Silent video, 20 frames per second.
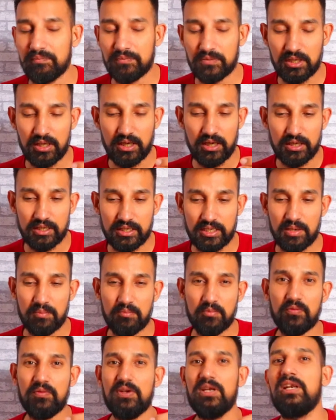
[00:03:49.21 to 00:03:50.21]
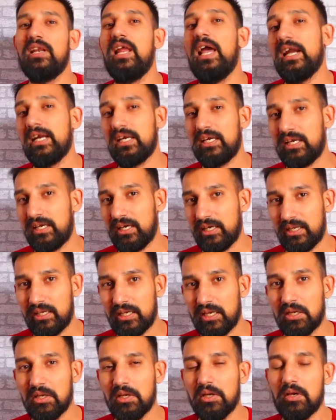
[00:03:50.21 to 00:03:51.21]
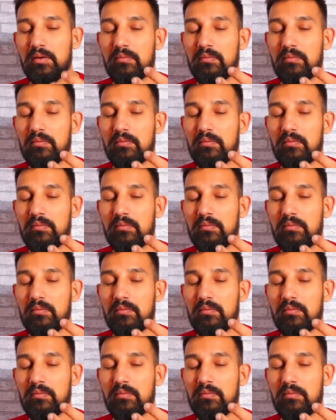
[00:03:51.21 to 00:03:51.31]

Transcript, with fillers: कि ये मूवी लैग कर रही है